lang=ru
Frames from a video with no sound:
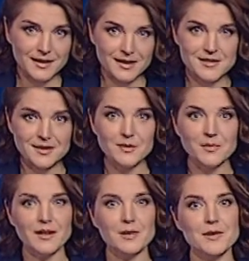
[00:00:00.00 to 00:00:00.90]
Единый
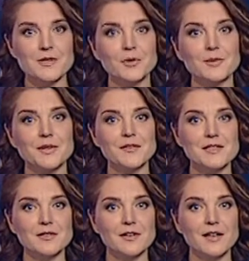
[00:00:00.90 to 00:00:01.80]
билет позволит
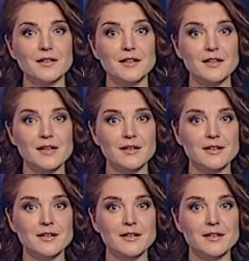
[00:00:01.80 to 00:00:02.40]
провести выходные на